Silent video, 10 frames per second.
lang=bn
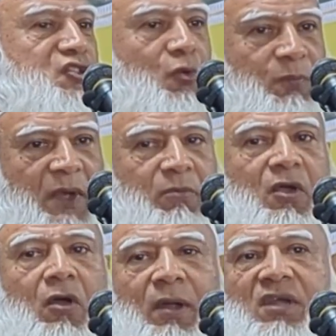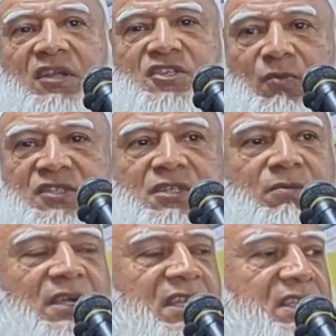সুপ্রিম কমান্ড
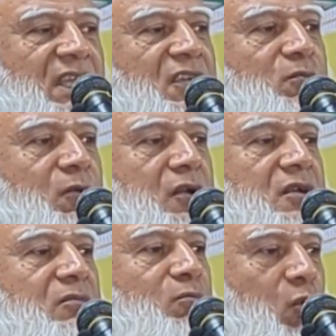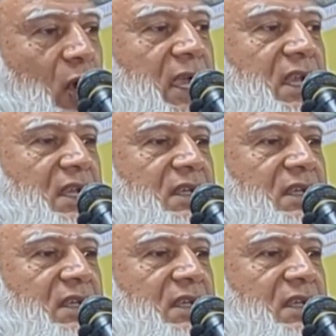রেসপন্সিবিলিটি যাদের উপর পড়ে